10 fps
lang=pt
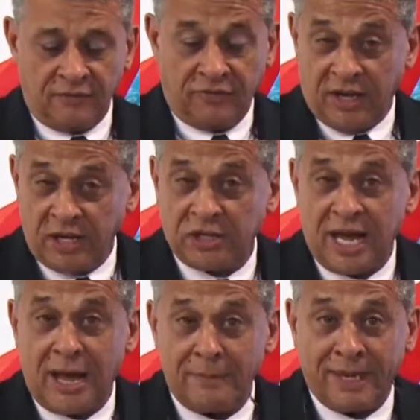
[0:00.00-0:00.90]

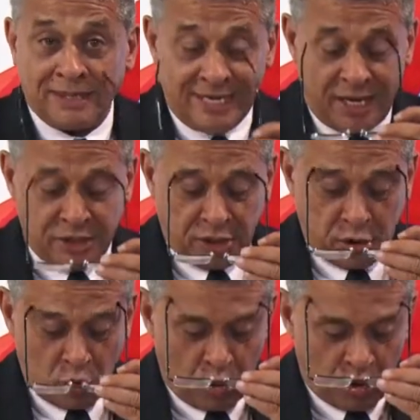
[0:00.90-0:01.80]
Veja a mensagem de
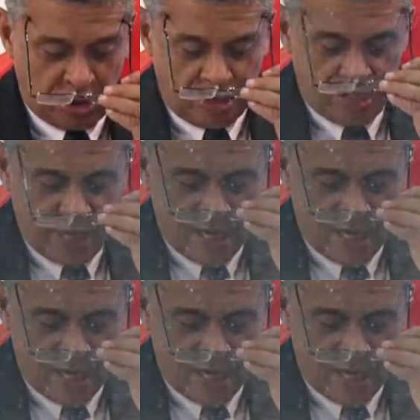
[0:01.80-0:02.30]
hoje,